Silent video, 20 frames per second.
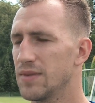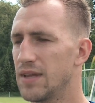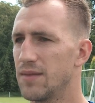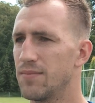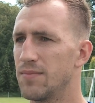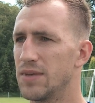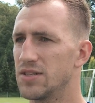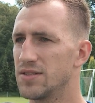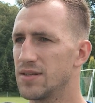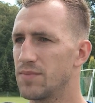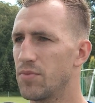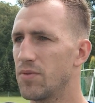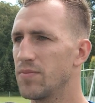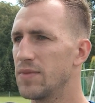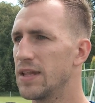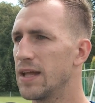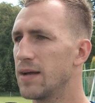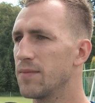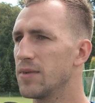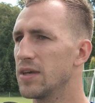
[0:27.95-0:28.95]
Ten mecz
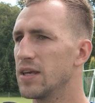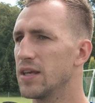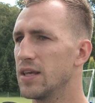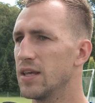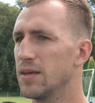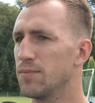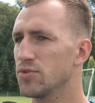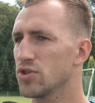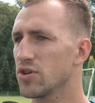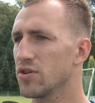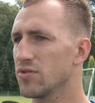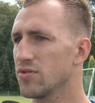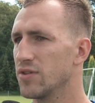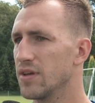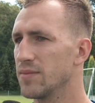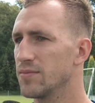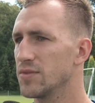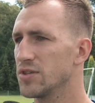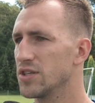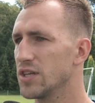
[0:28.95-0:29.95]
zapominamy i
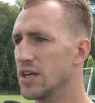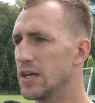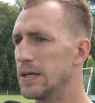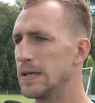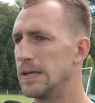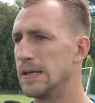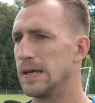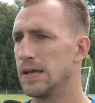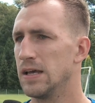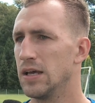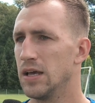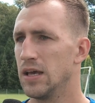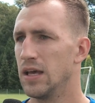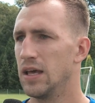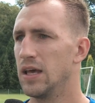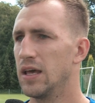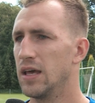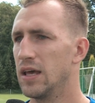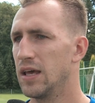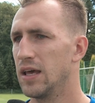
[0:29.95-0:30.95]
przygotujemy się
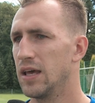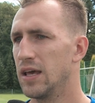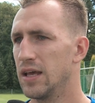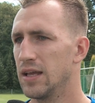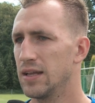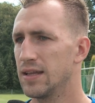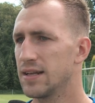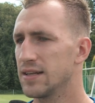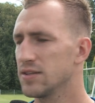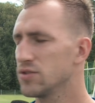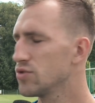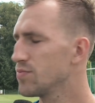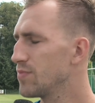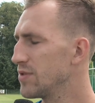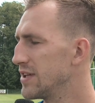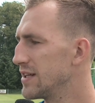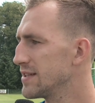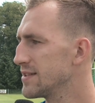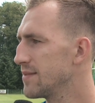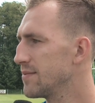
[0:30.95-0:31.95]
teraz już
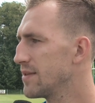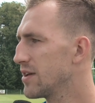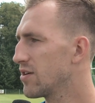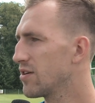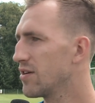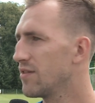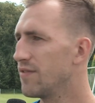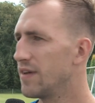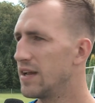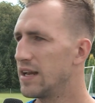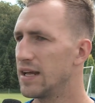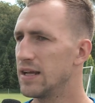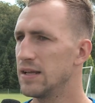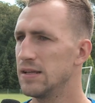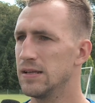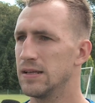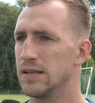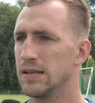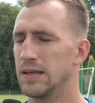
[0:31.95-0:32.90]
pod następnego rywala.